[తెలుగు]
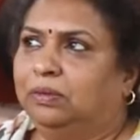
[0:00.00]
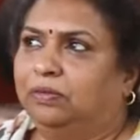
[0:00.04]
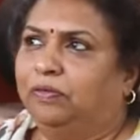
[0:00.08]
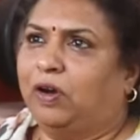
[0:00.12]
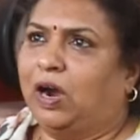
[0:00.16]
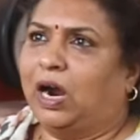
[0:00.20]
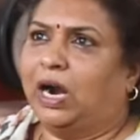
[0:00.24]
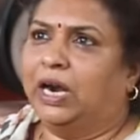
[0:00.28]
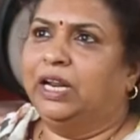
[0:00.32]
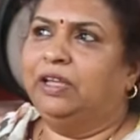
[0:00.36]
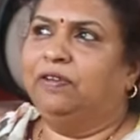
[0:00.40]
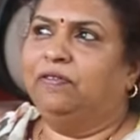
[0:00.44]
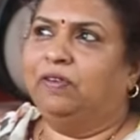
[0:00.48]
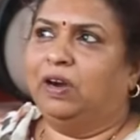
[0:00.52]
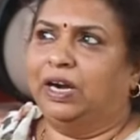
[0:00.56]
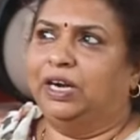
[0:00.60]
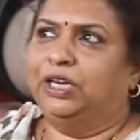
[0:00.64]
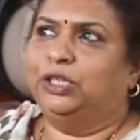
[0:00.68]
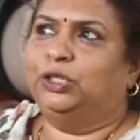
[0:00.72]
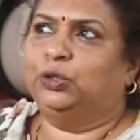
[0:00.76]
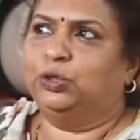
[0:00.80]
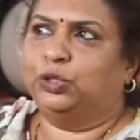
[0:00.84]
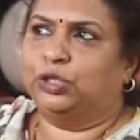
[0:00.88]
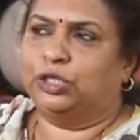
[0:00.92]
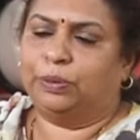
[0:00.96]
వాడి
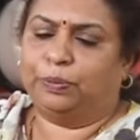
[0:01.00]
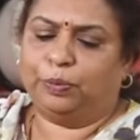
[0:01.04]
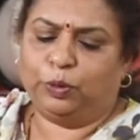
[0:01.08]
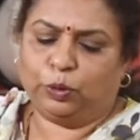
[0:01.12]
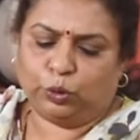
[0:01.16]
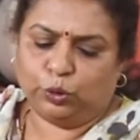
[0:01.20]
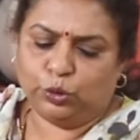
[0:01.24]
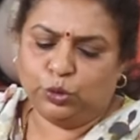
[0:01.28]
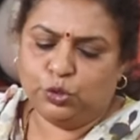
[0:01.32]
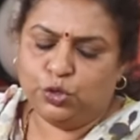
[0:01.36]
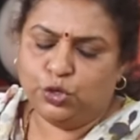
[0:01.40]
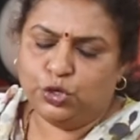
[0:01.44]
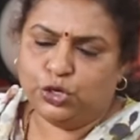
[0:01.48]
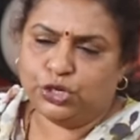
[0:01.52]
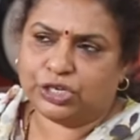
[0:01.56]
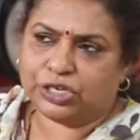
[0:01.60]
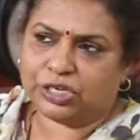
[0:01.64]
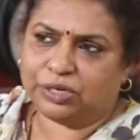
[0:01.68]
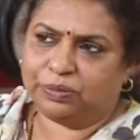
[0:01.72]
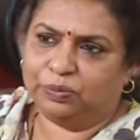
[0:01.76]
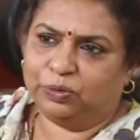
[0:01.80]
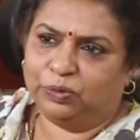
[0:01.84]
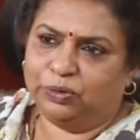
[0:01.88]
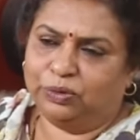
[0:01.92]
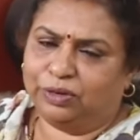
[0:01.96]
వాడి చూసినప్పుడు
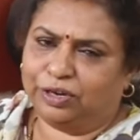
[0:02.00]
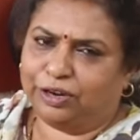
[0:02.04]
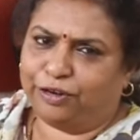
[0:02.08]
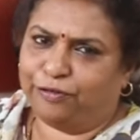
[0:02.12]
కొంచెము